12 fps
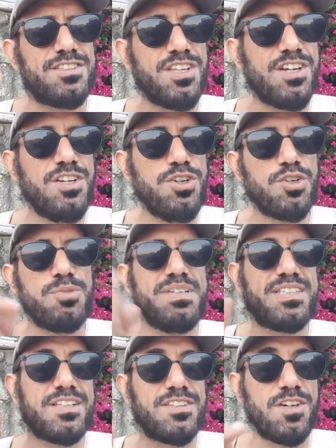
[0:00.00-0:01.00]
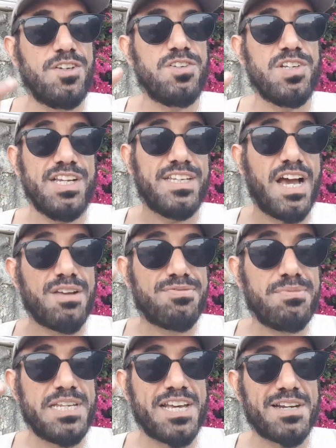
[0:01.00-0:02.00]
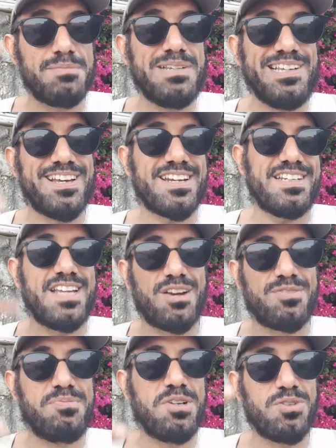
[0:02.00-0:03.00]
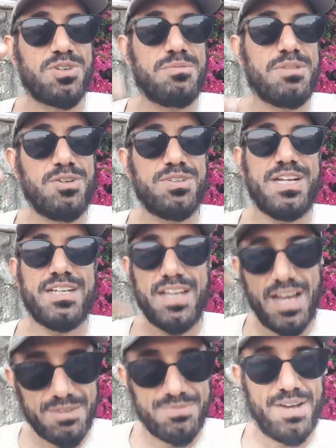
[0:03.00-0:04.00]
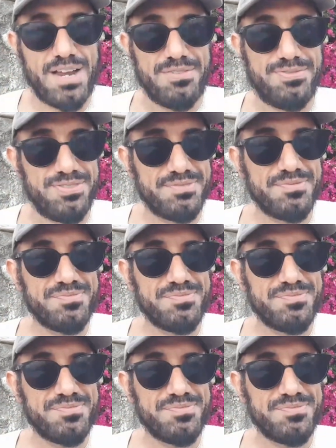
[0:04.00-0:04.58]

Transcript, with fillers: تريليون و200 تريليون يعني 1000 مليار المليار يعني 1000 مليون المليون يعني 1000 1000